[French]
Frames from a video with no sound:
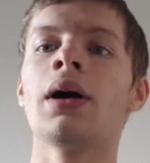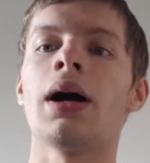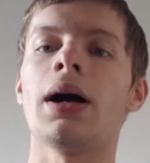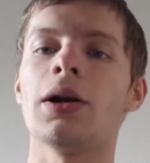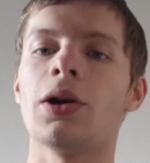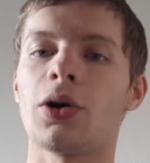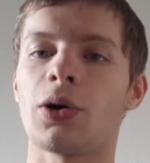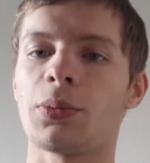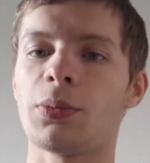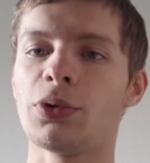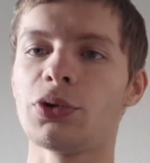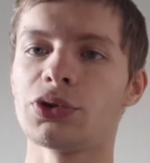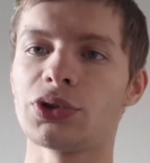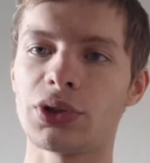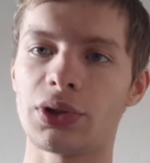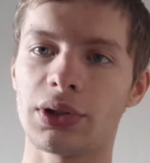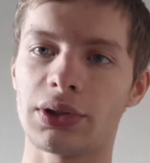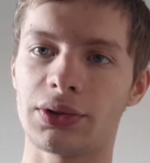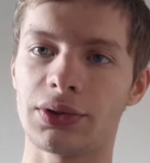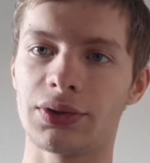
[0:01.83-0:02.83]
Alors
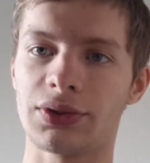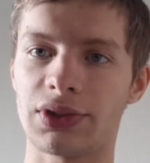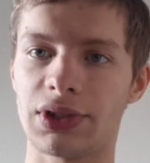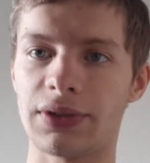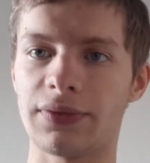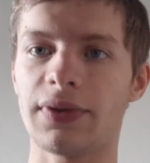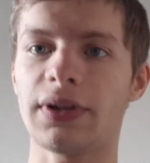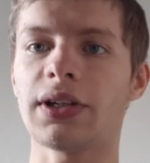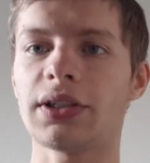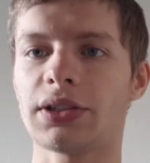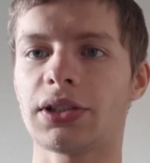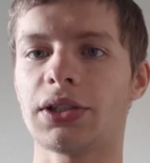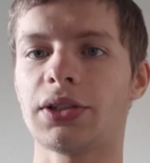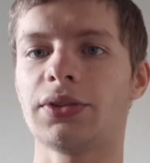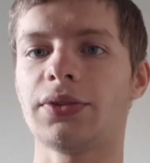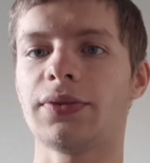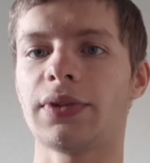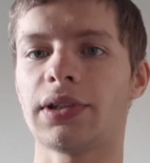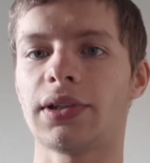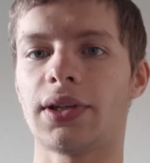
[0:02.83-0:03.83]
bonjour à tous, c'est Valentin
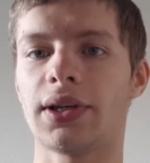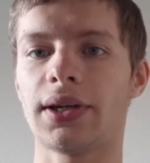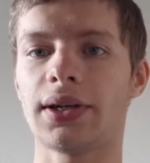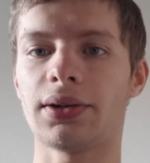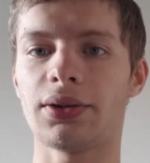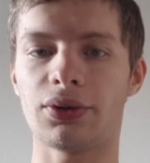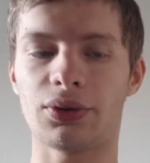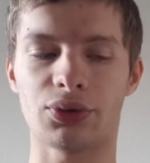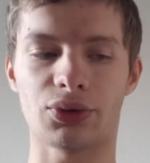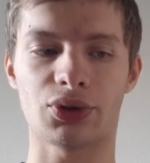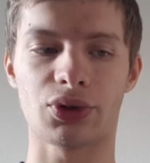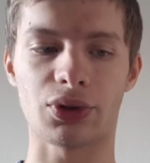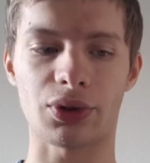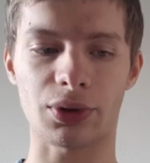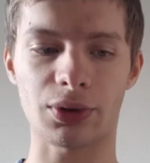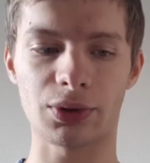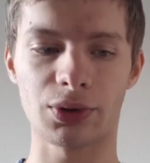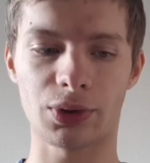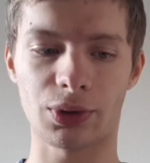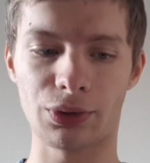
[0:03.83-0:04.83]
du 21. On se
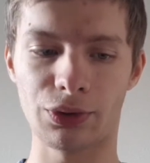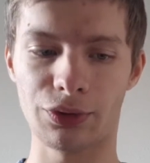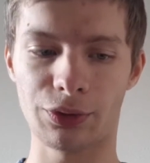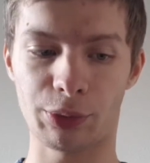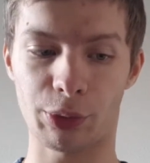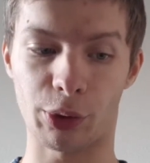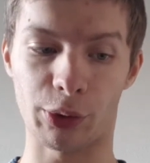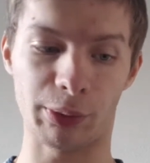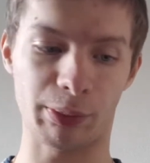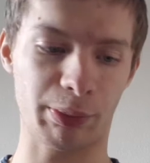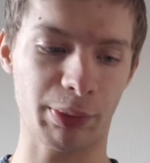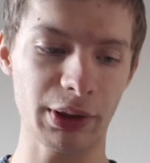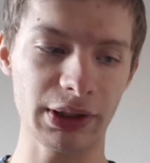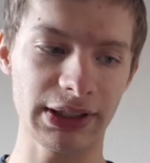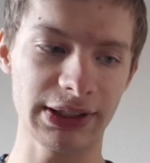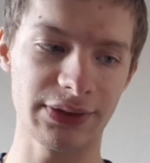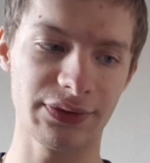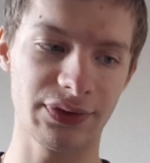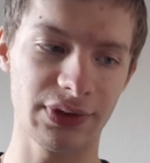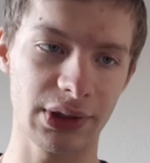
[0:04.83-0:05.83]
retrouve pour une
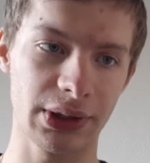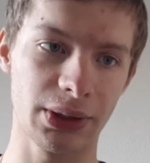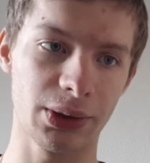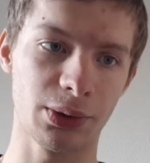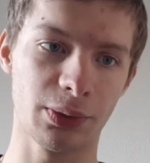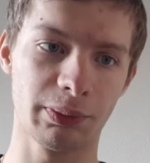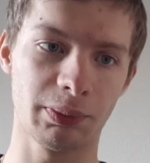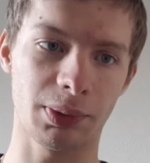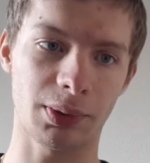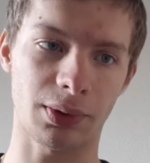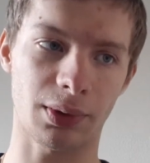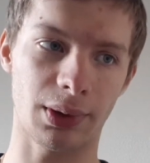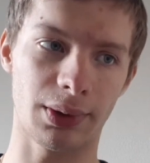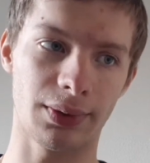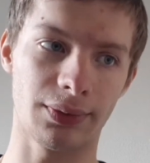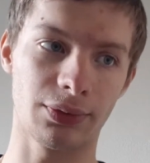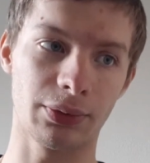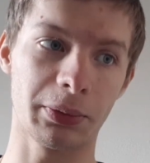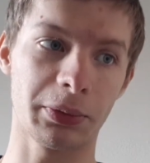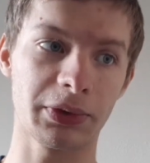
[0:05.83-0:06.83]
petite vidéo pour
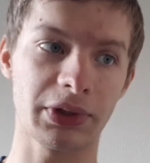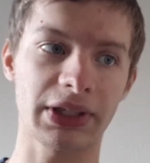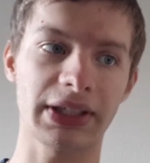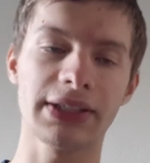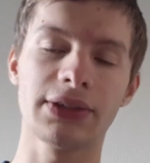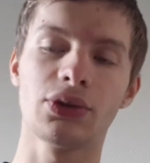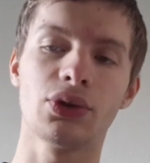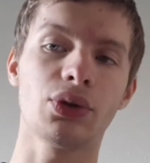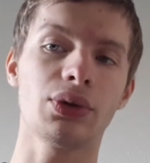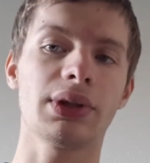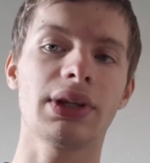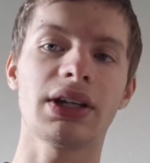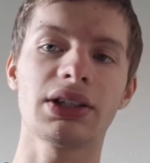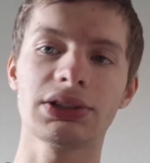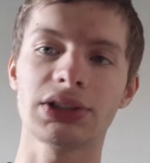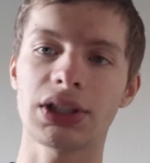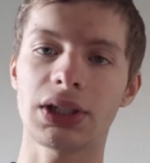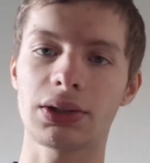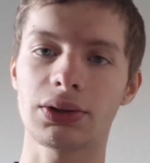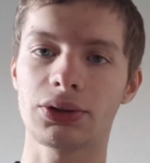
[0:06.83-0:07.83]
euh, vous montrer d'autres
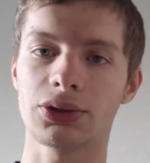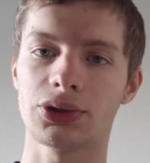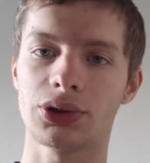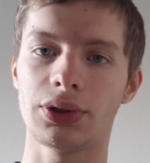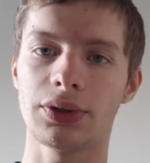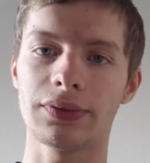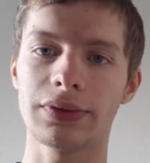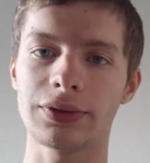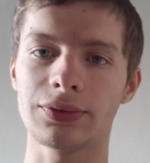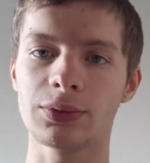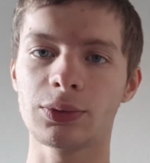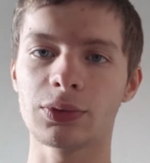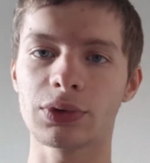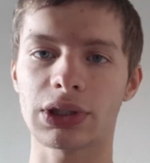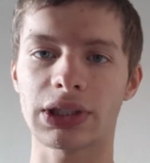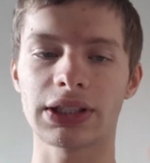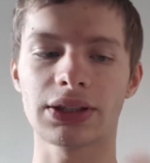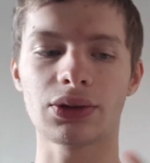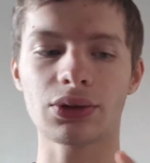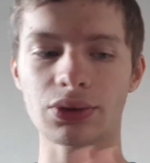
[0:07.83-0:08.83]
achats que je devais vous
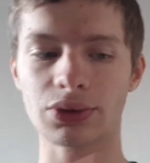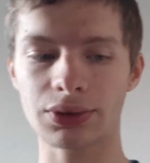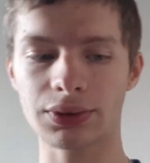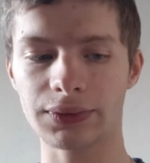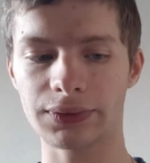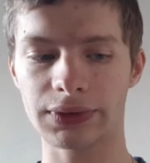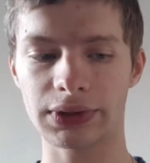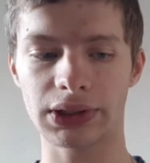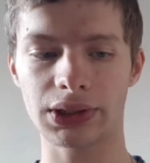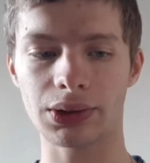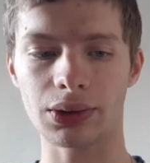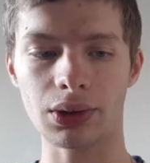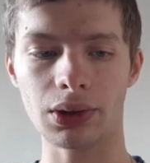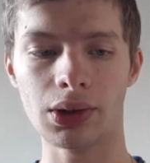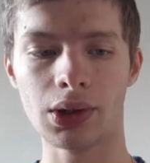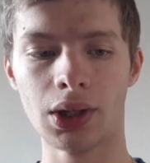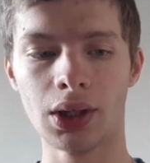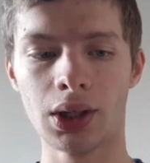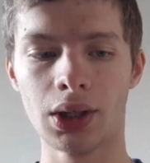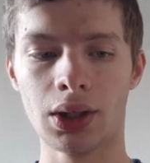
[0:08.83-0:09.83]
montrer dans une vidéo.
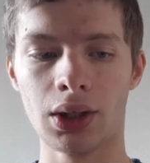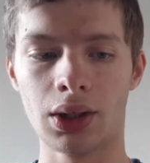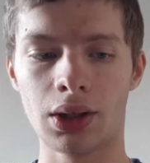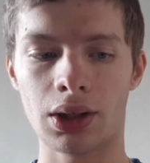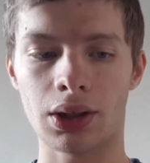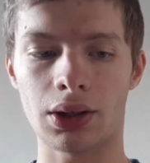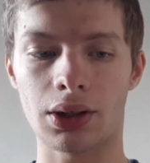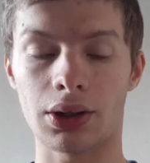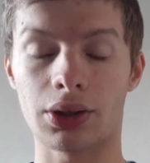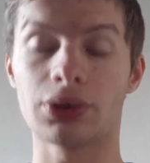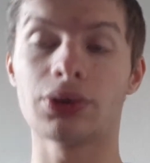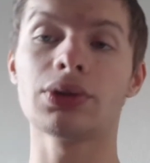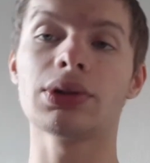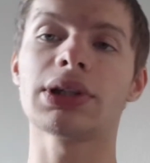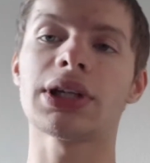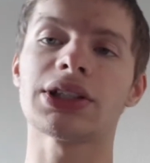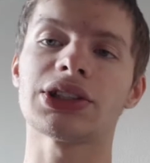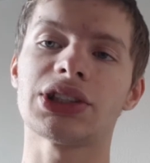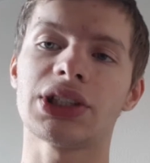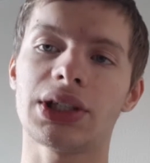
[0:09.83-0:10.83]
Euh,
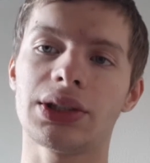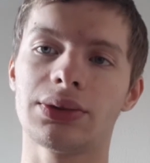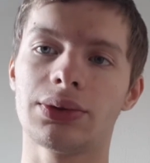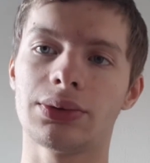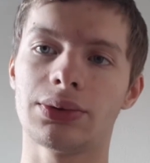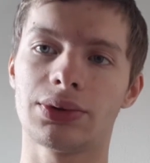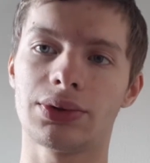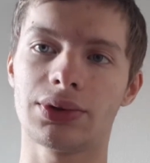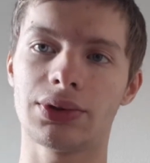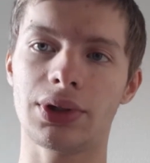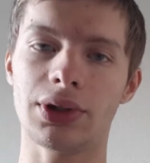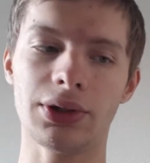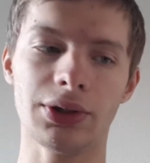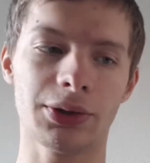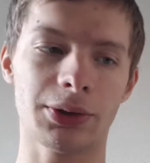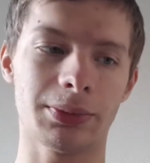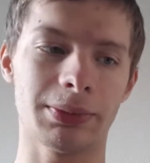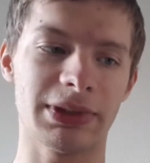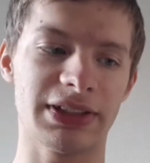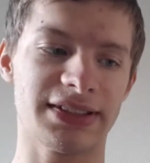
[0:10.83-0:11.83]
d'autres achats de
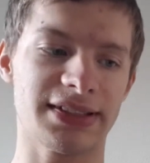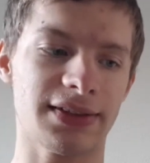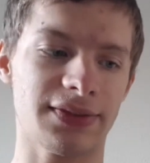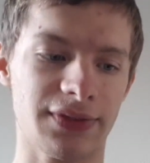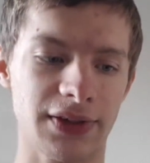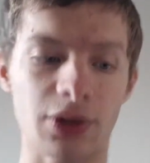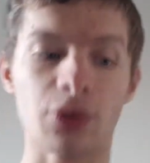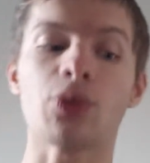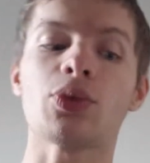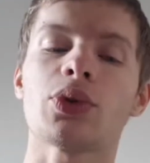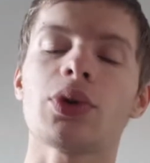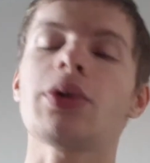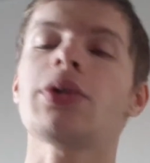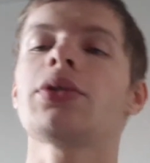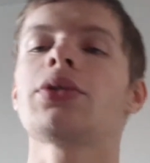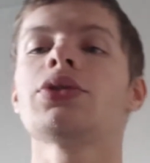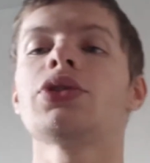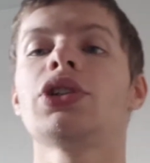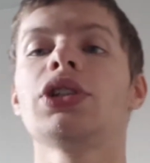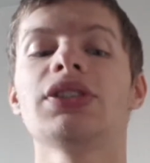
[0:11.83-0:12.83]
soldes, mais ça fait longtemps
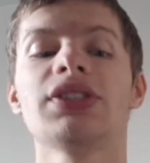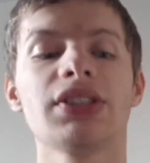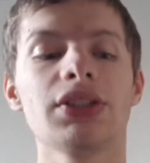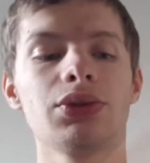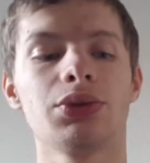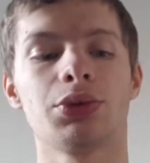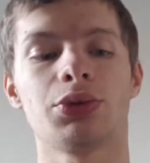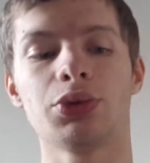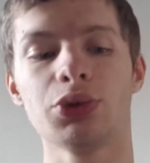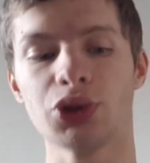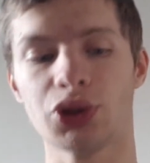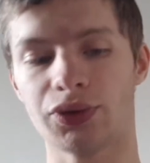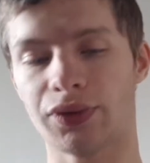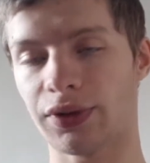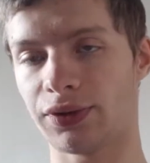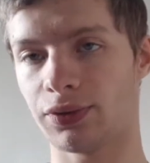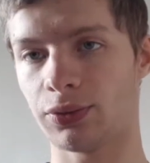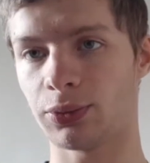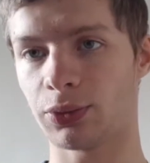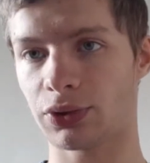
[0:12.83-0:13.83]
que je les ai, du coup je
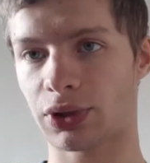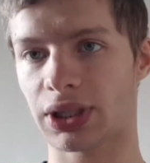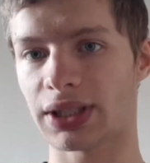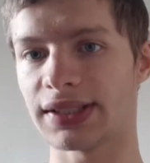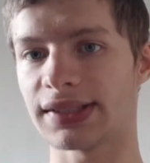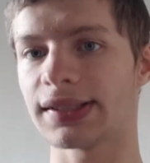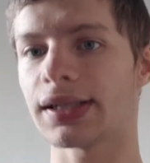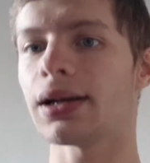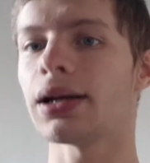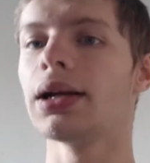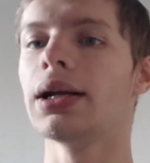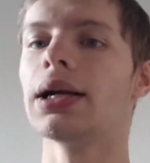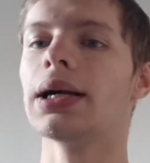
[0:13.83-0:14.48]
vais vous montrer ça.